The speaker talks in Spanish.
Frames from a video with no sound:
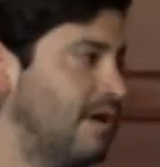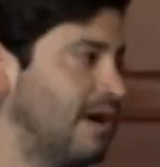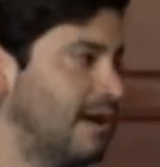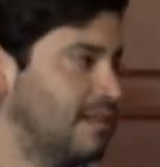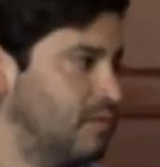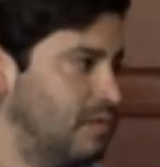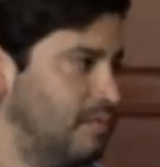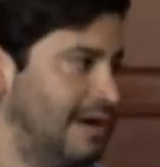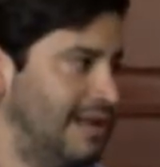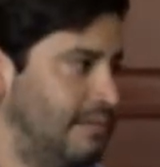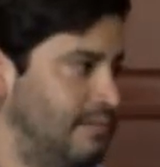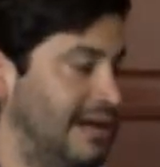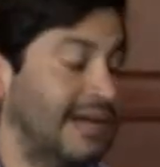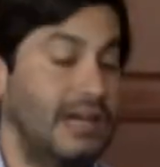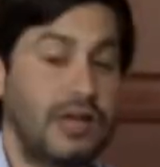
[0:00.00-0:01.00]
más
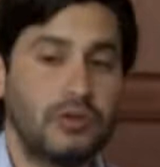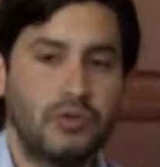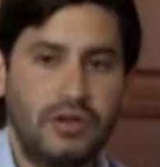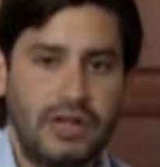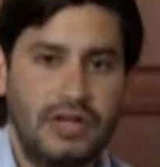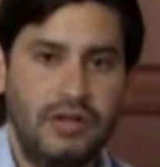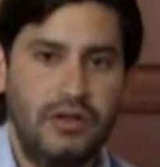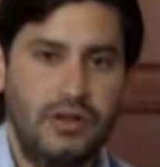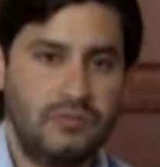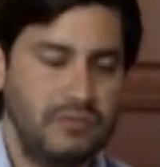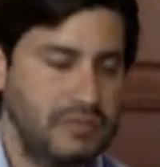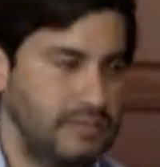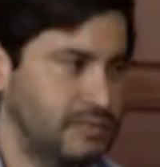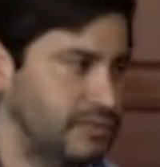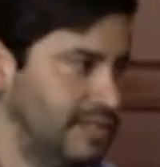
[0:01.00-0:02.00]
galardonados en
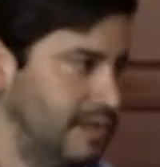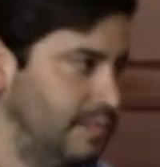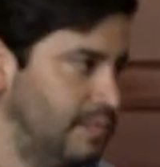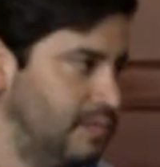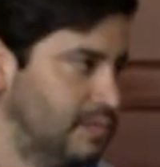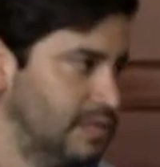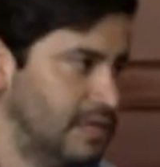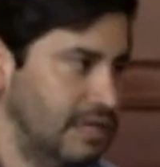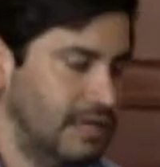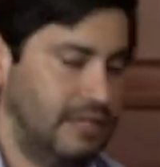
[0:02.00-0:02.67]
los últimos tiempos.